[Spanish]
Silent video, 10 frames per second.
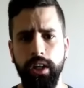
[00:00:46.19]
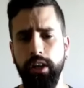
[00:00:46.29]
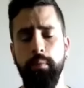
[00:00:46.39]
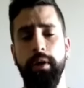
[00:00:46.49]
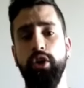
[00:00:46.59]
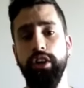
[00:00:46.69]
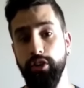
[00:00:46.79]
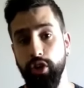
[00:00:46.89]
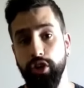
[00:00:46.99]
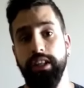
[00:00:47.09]
Y lo mejor de
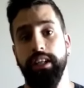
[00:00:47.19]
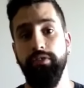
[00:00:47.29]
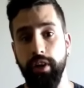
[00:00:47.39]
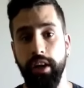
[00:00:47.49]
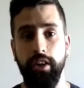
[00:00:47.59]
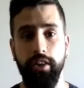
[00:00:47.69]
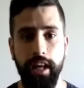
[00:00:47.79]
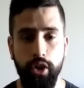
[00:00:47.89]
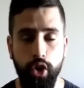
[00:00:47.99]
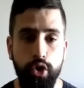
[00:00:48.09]
todo es que fue
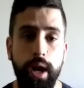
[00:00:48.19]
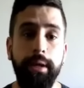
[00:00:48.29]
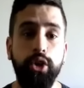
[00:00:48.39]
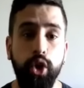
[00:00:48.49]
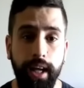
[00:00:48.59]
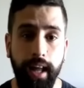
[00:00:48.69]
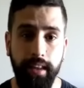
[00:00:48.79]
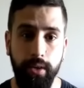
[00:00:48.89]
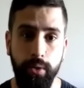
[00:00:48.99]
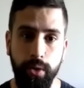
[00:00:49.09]
redondeado con una victoria
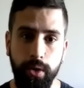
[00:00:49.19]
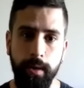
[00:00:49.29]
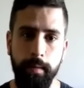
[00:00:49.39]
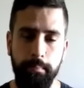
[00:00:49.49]
0-1